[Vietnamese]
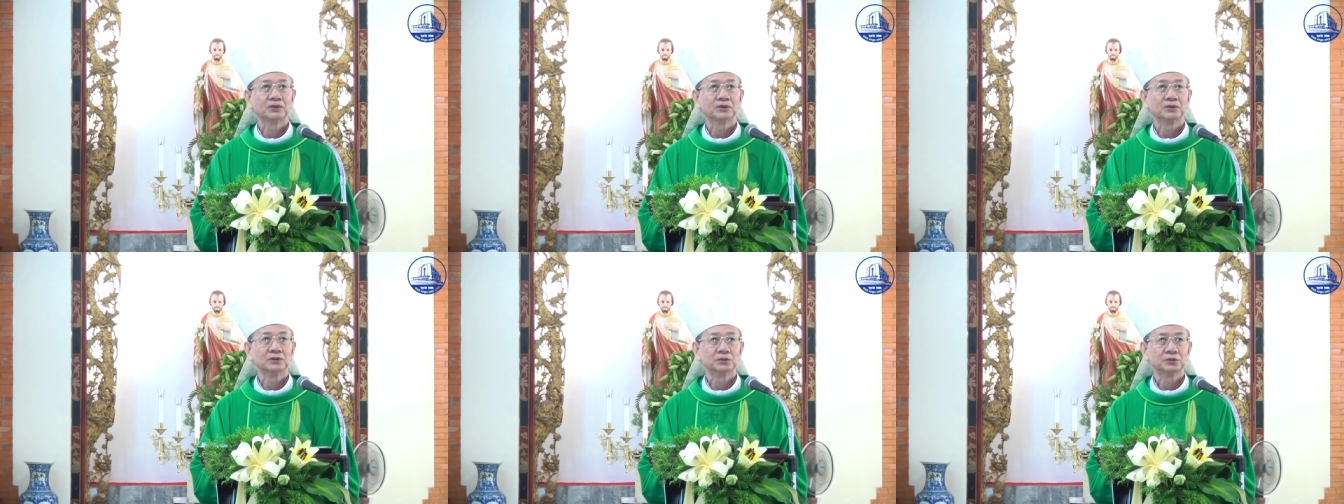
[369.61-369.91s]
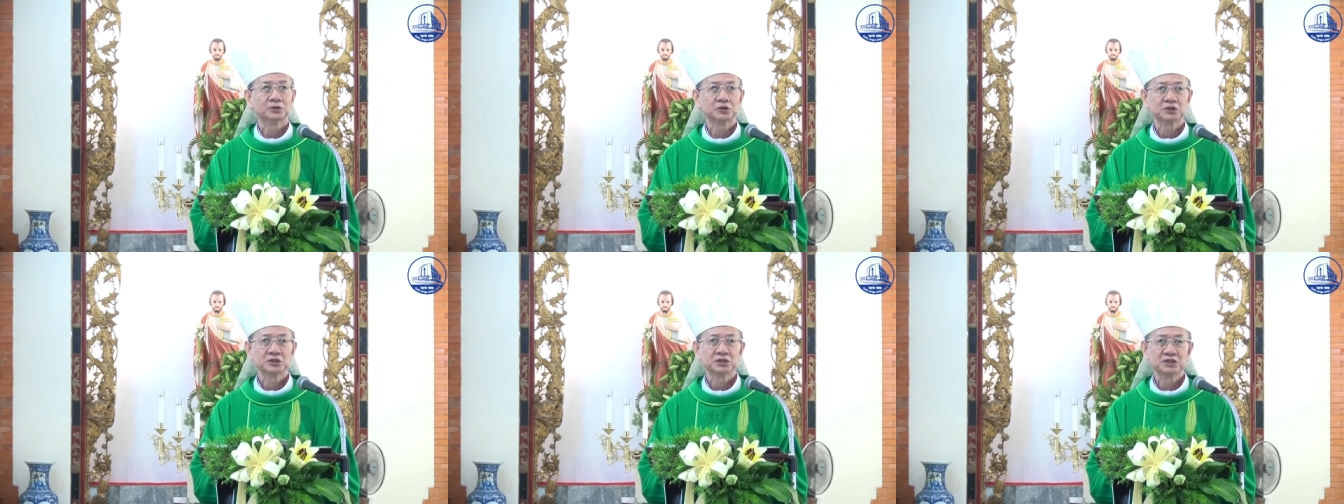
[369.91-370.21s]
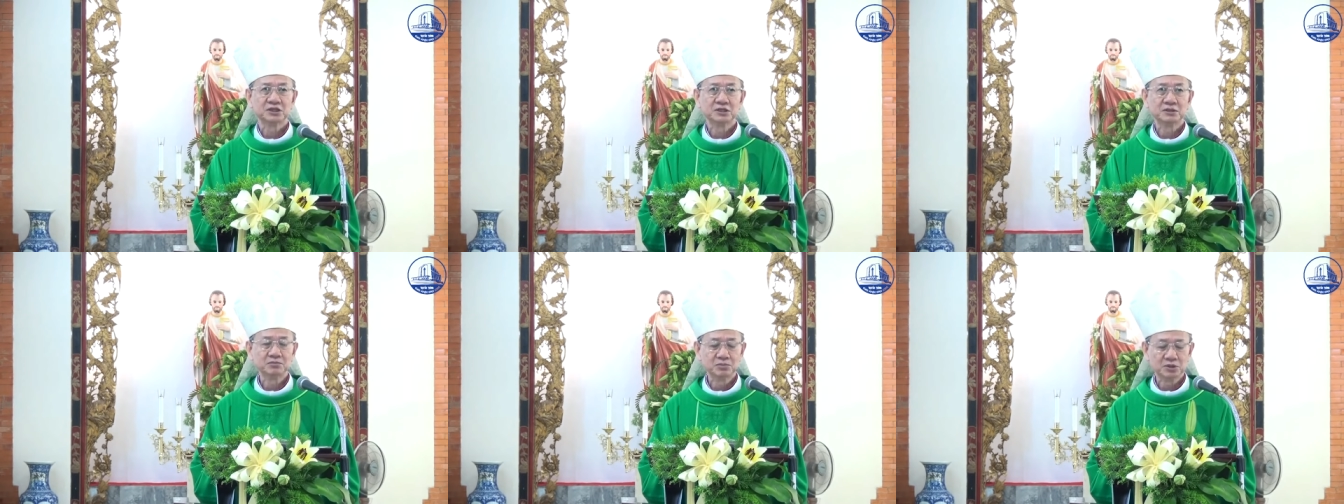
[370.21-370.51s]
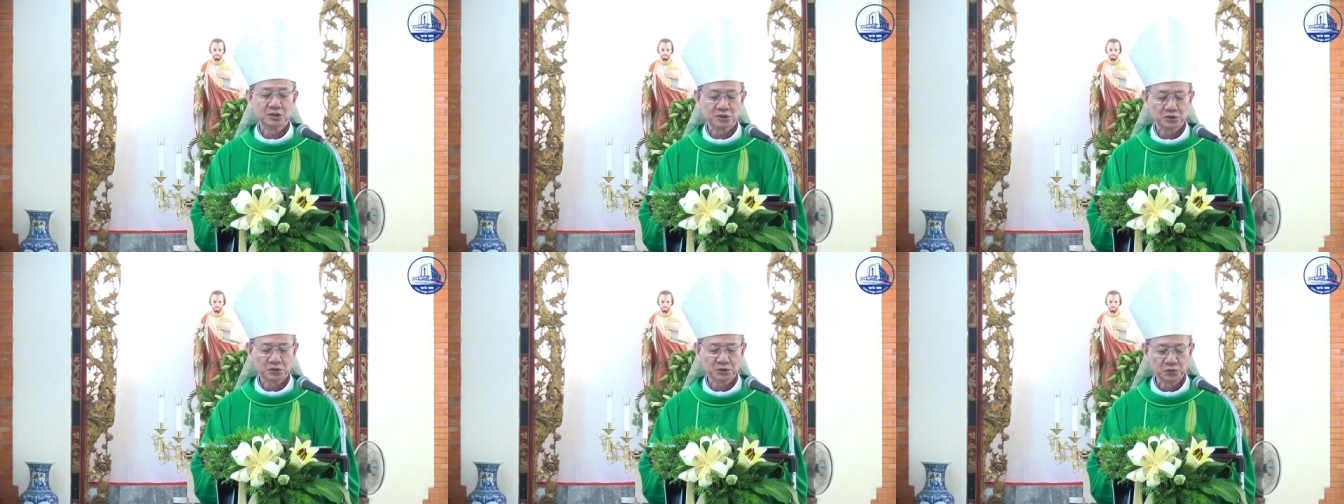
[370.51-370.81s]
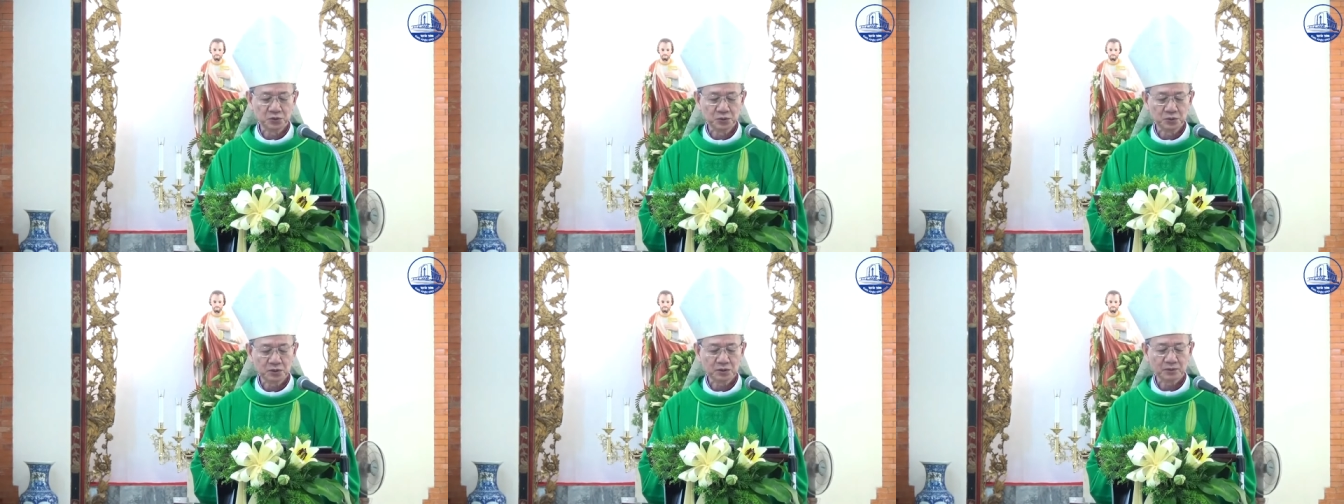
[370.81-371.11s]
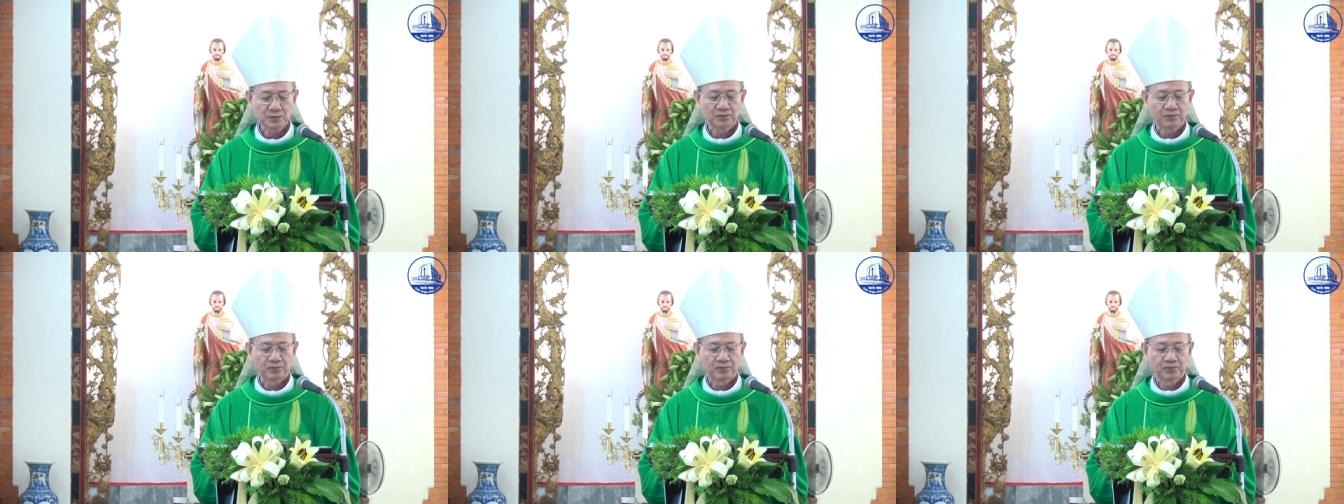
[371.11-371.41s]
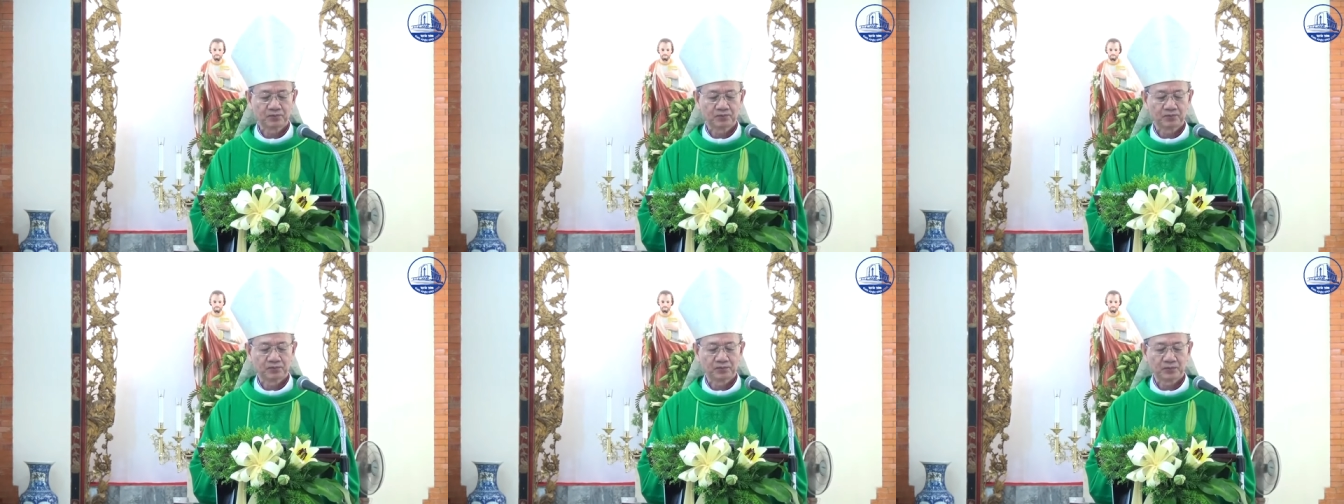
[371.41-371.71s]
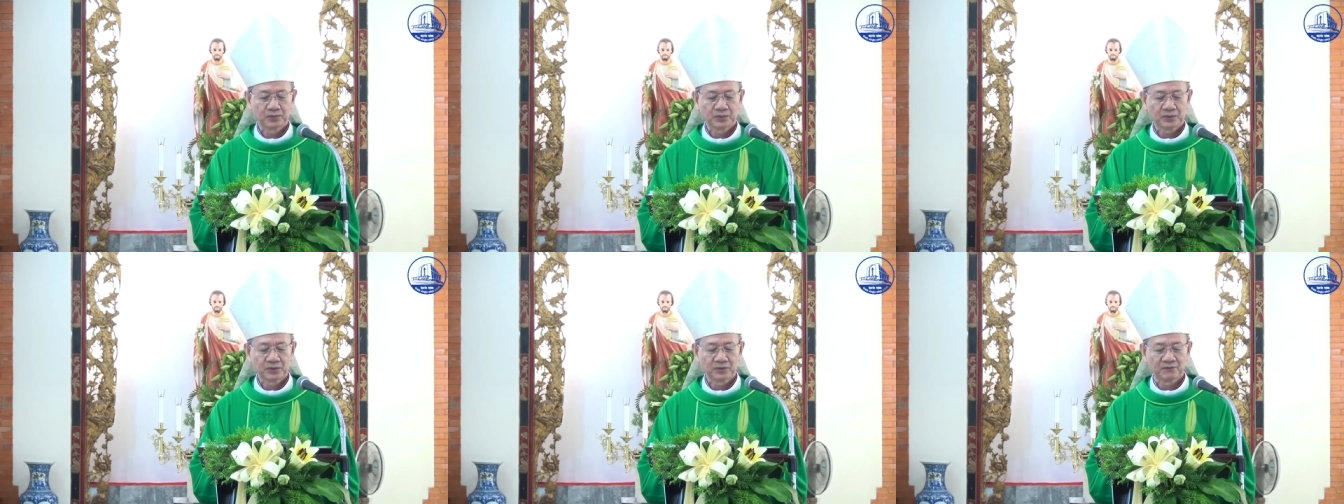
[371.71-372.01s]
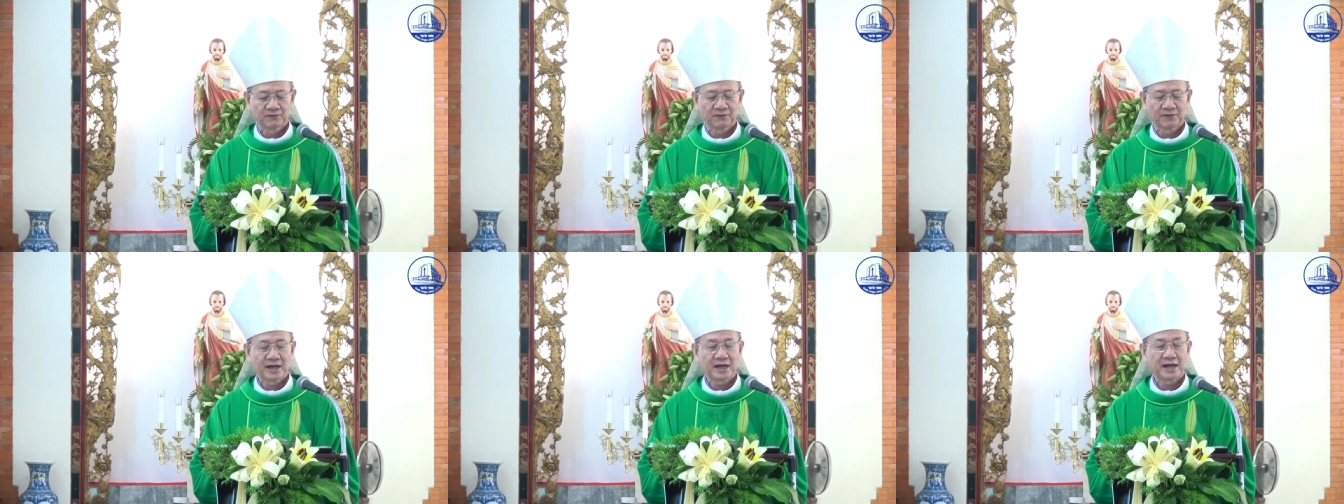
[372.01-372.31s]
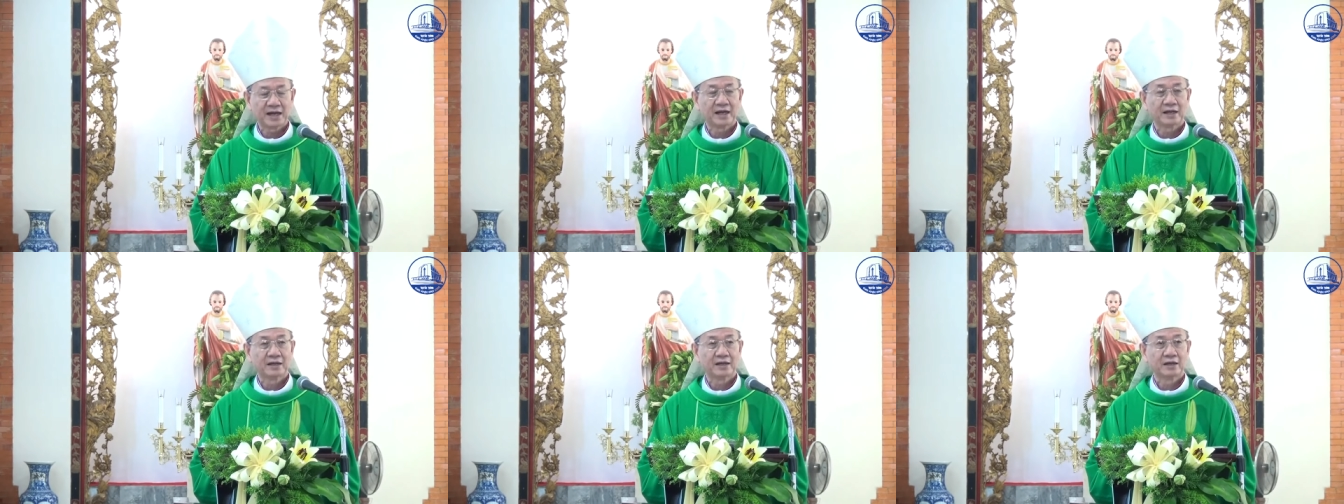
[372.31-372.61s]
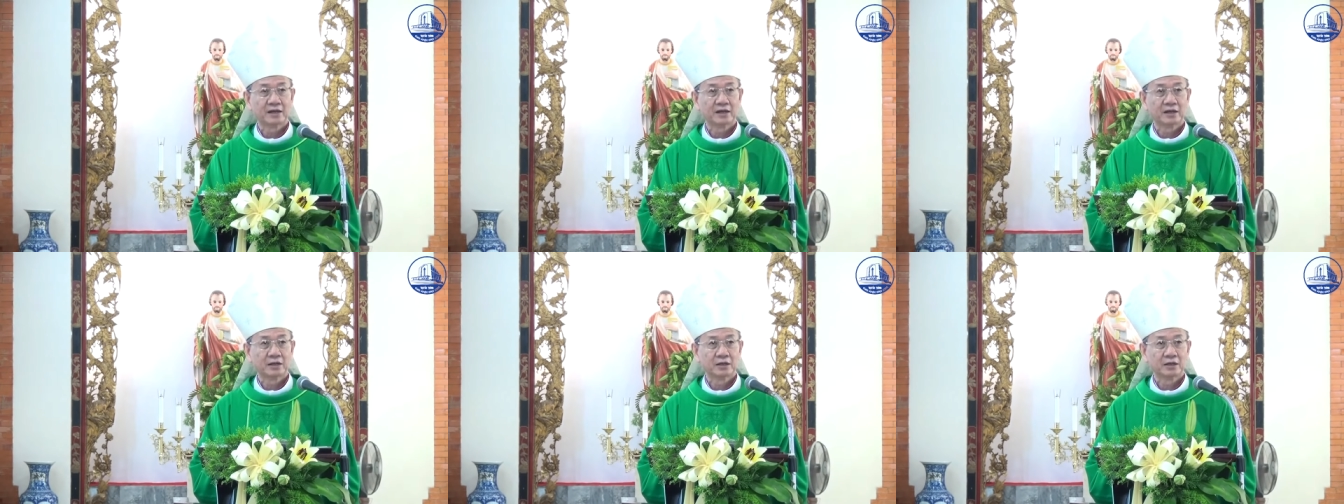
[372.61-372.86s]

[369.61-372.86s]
được rước chính mình chúa và